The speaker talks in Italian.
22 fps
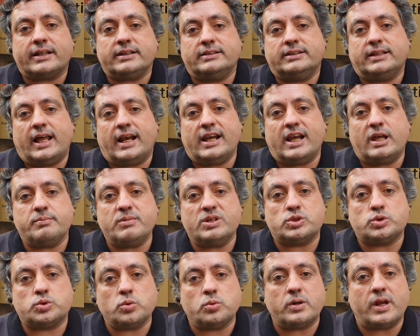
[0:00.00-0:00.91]
delle
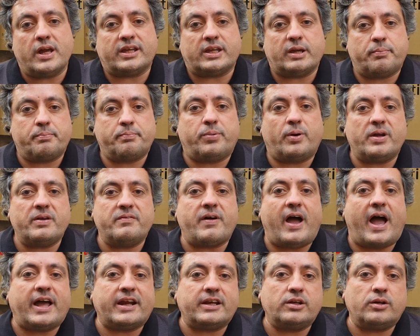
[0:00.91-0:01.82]
misure che poi
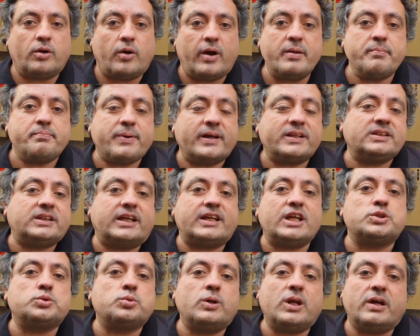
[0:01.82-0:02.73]
vanno a
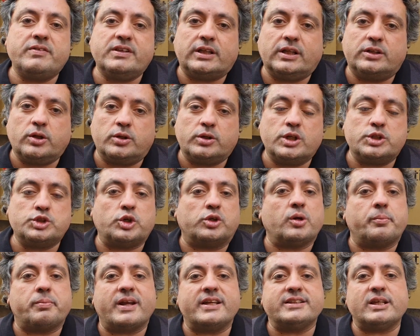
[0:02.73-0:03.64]
impattare sulla vita di ogni
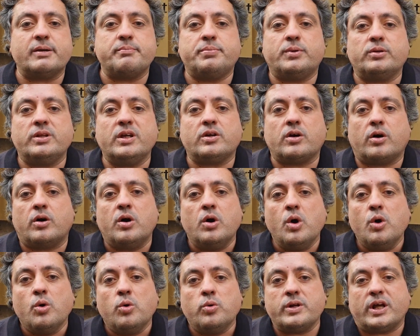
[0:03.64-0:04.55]
giorno. Per esempio dico
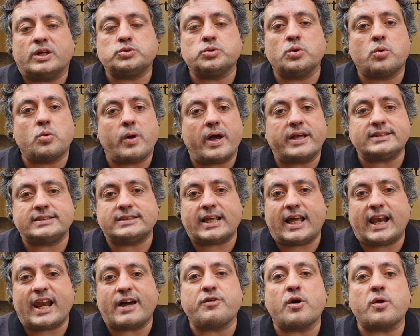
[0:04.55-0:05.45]
una su questa
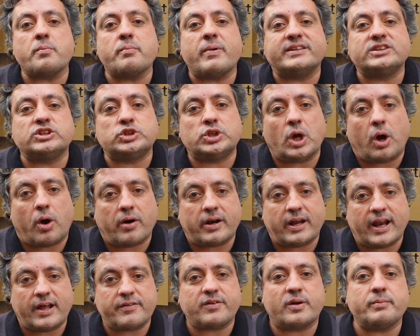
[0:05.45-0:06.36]
è la
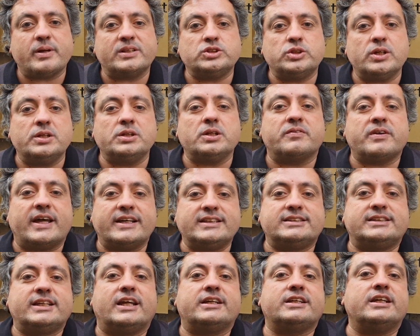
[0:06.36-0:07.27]
formazione. La formazione dovrà
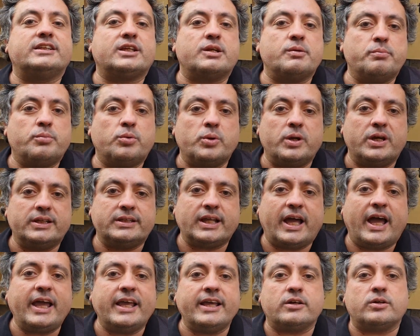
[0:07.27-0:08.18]
essere
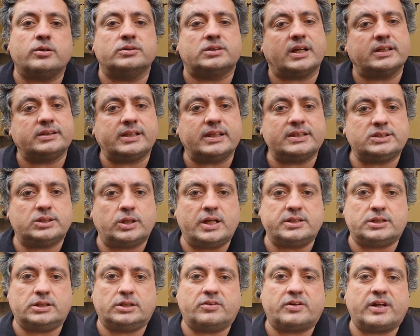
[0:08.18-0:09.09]
retribuita e in
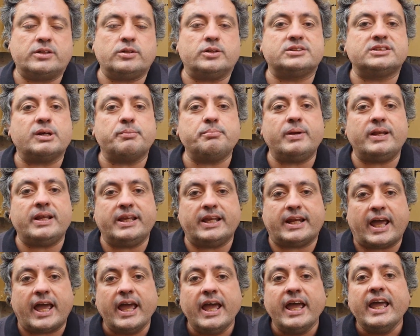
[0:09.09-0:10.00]
contrattazione si dovranno
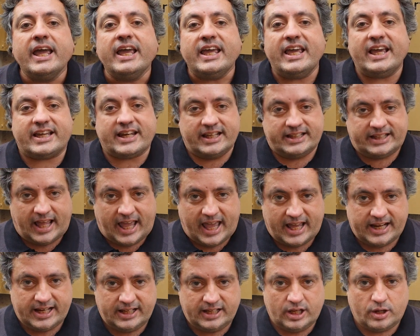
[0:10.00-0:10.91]
stabilire i
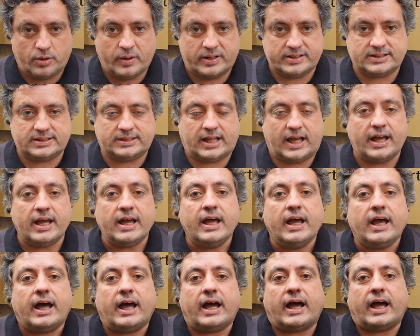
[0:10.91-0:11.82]
criteri di questa
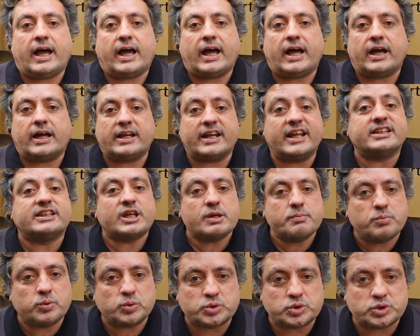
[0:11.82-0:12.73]
uh,
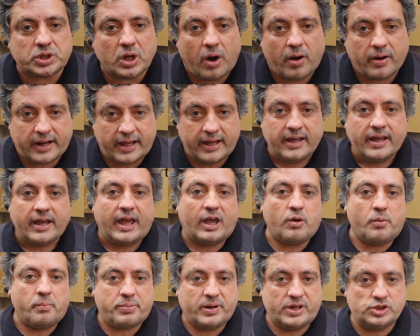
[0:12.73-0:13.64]
retribuzione. È
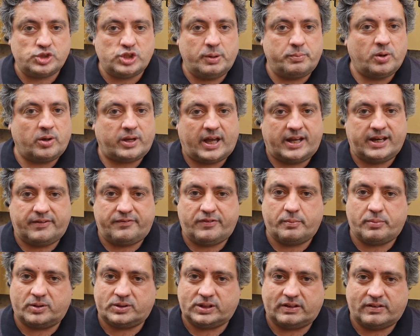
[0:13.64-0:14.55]
un principio che
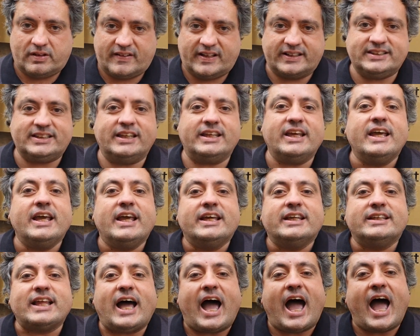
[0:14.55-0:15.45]
ANF portava avanti
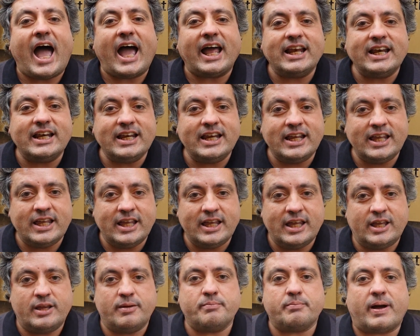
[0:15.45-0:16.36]
da
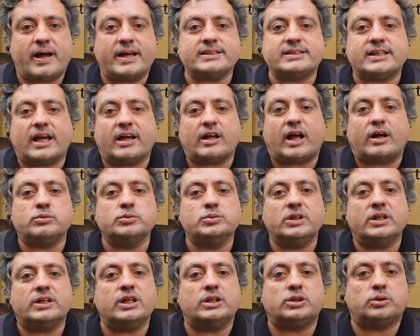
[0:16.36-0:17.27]
anni in base a un
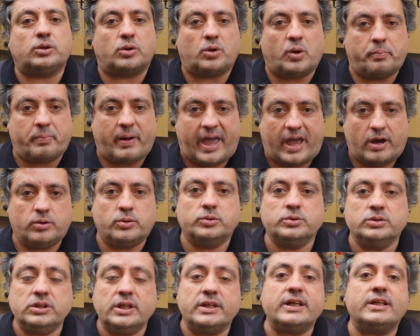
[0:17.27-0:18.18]
diritto europeo.
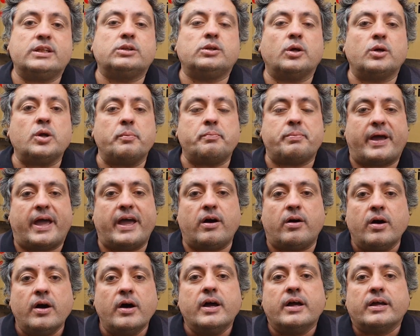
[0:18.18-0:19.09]
Un diritto
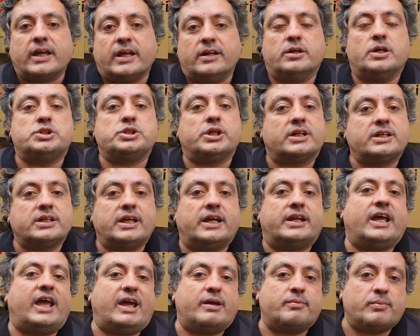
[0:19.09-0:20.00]
europeo che noi
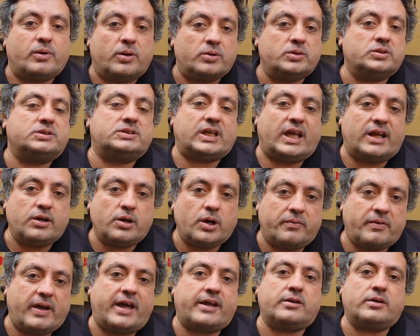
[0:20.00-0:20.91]
cercheremo, se il
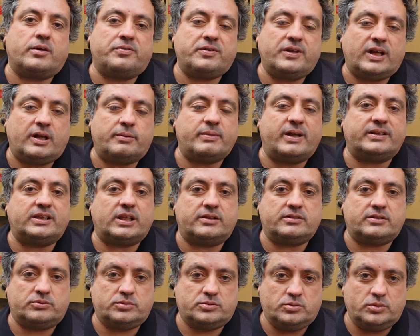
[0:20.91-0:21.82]
governo
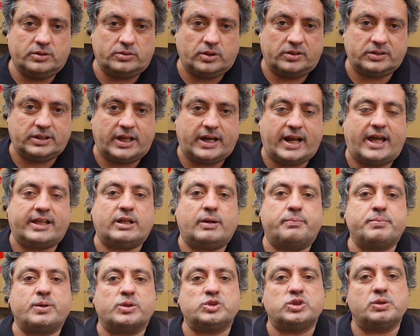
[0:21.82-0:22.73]
finalmente doterà
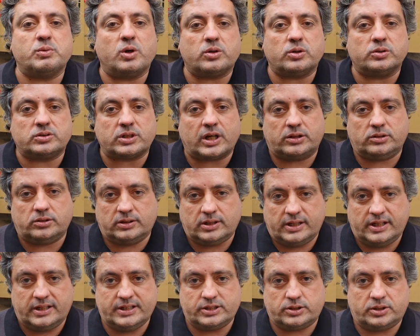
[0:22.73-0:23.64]
nel prossimo contratto
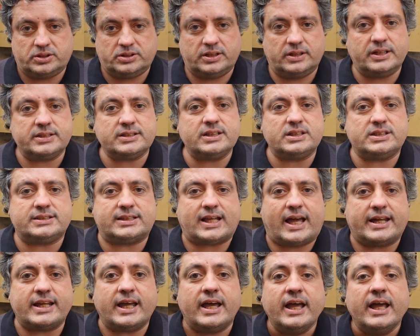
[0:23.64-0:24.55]
delle risorse
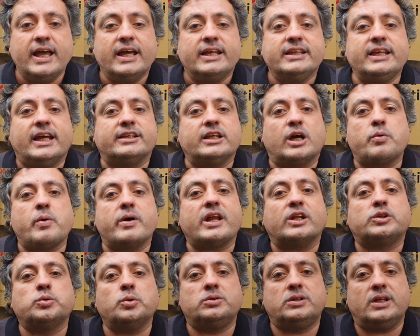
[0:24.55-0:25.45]
necessarie di adeguare
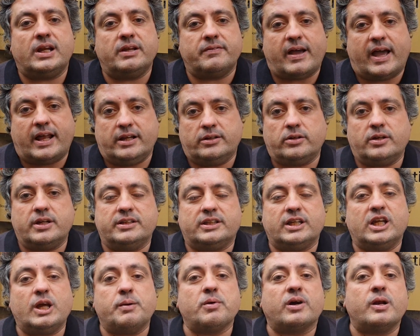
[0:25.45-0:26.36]
a tutti i livelli. Noi
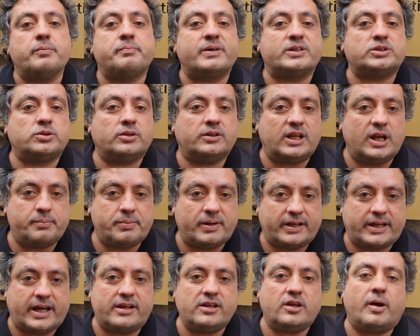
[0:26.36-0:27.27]
riteniamo che il personale
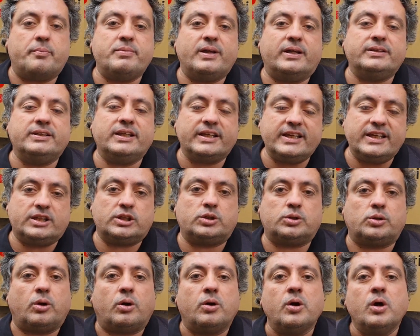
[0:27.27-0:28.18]
precario abbia
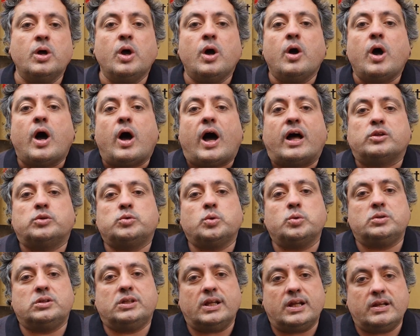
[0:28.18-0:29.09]
diritto a
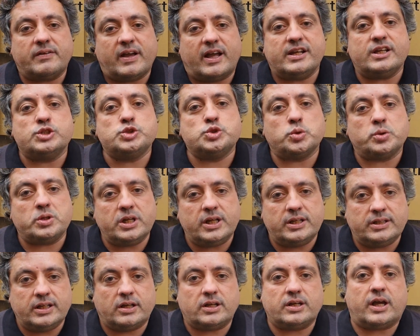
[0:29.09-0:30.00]
tutti i livelli
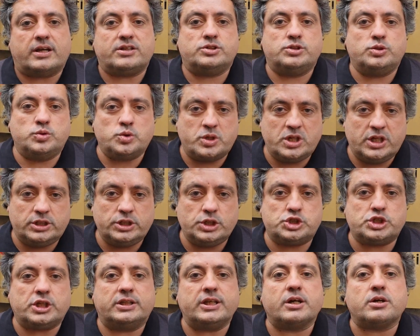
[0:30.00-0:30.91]

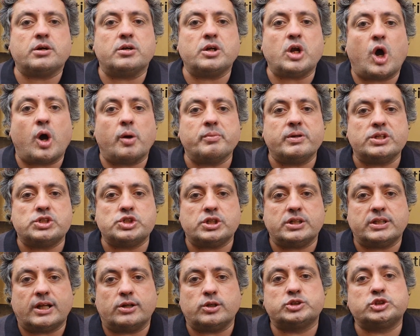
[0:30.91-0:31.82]
giuridici ed
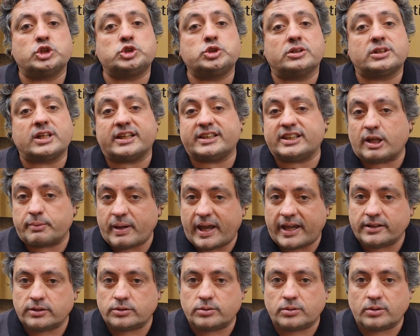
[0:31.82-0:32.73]
economici dello stesso
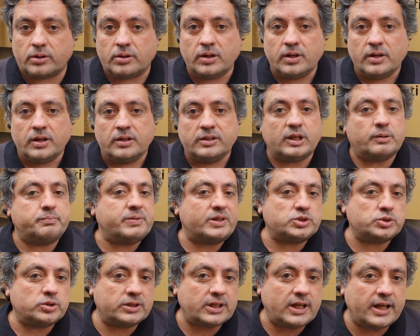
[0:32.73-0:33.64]
trattamento del
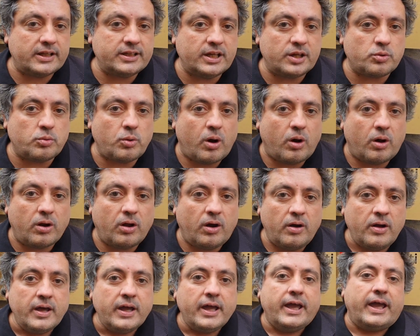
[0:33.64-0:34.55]
personale di
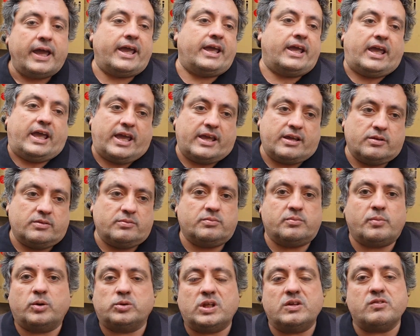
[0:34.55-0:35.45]
ruolo è il
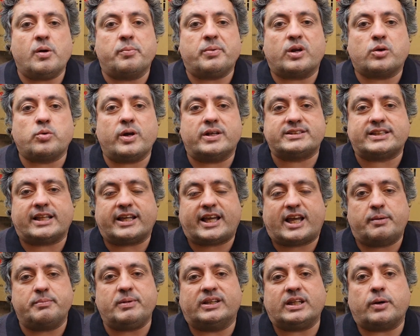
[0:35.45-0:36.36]
motivo per cui è
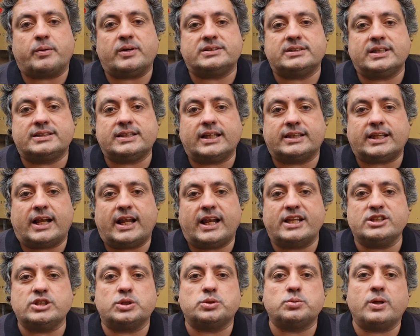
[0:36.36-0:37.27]
cambiata questa quest'estate la
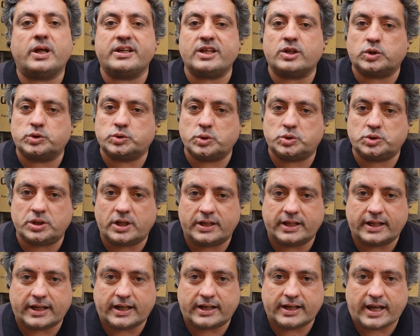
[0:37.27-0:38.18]
legge sulla ricostruzione
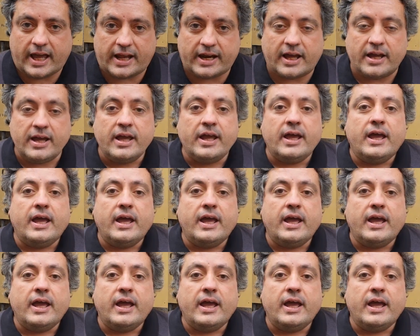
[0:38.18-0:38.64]
di carriera.